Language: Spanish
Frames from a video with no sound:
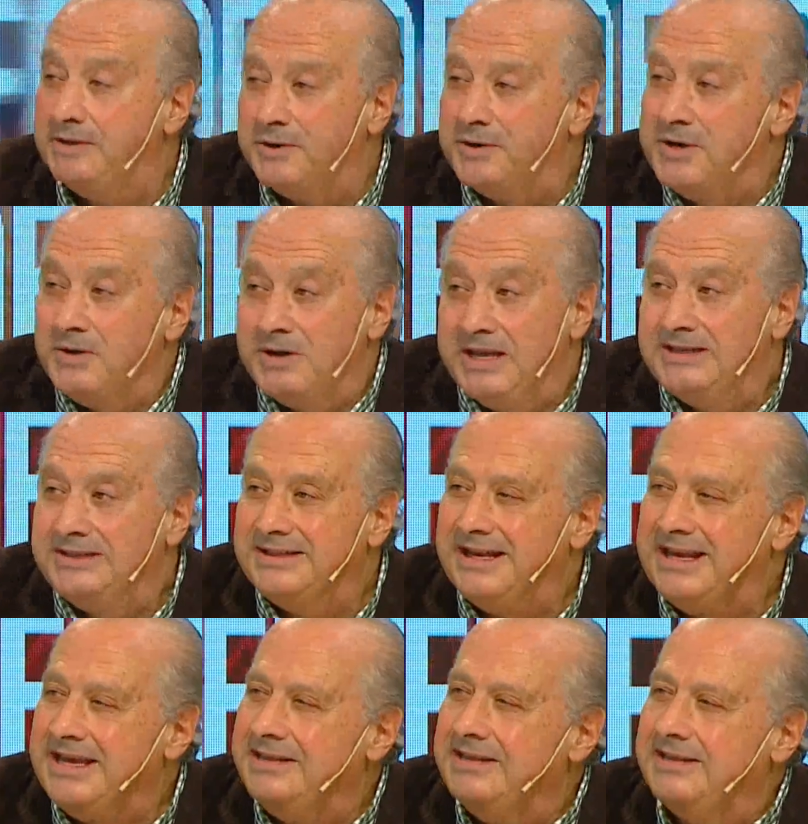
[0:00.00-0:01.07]
El torneo era
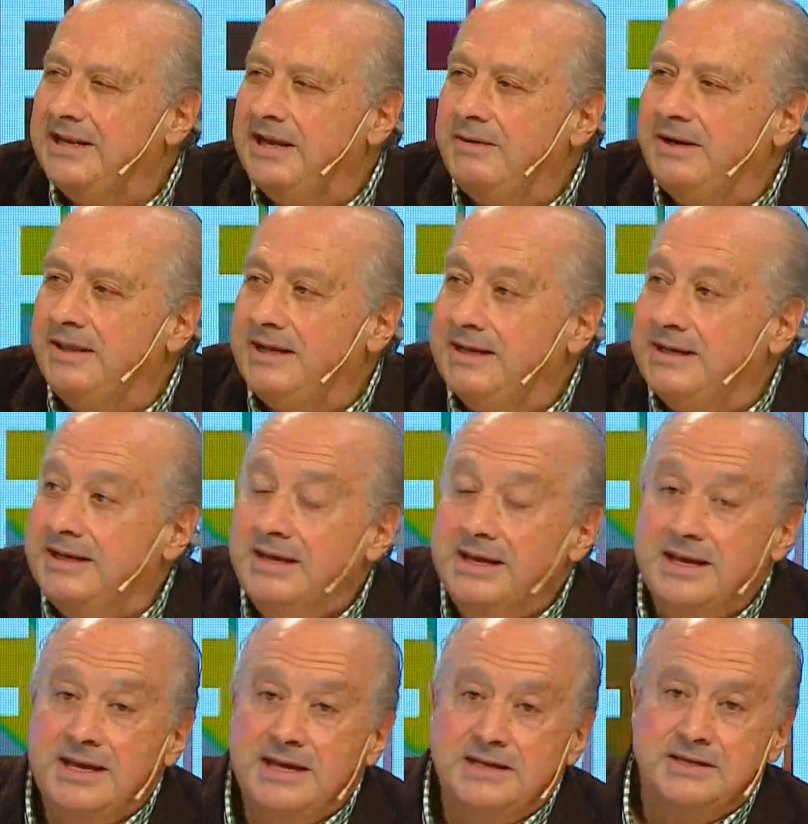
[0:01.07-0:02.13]
excelente y la verdad que
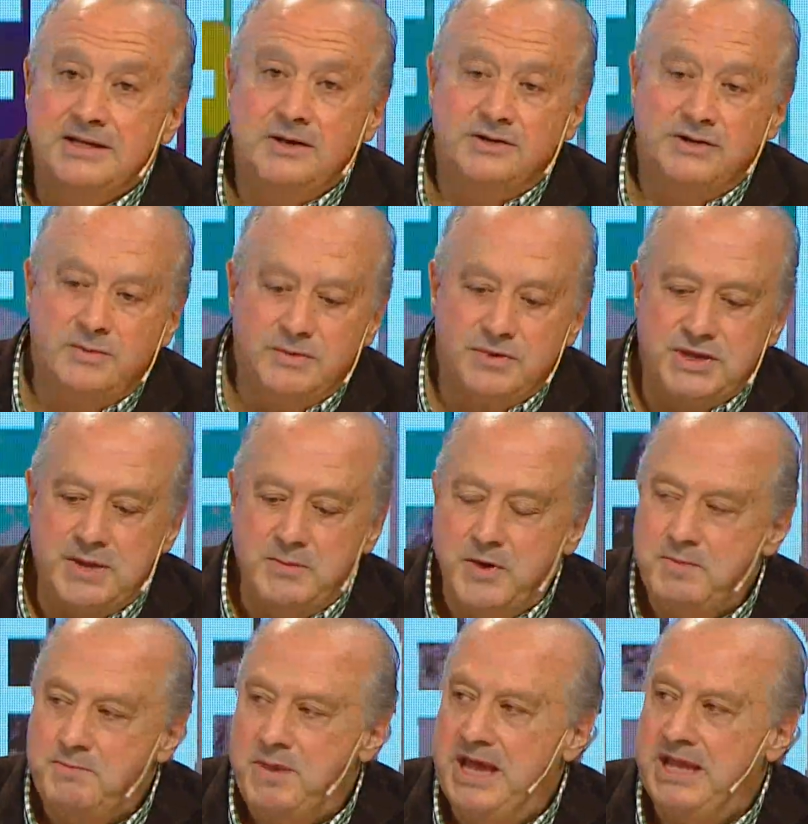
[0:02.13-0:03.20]
si nos
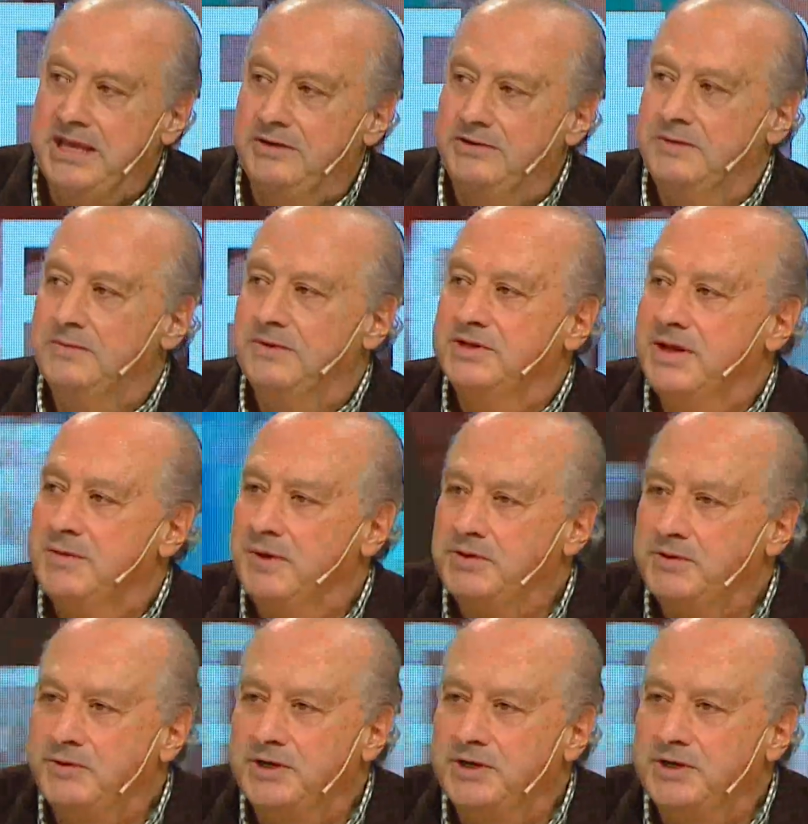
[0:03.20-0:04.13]
remontamos a España, nos remontamos a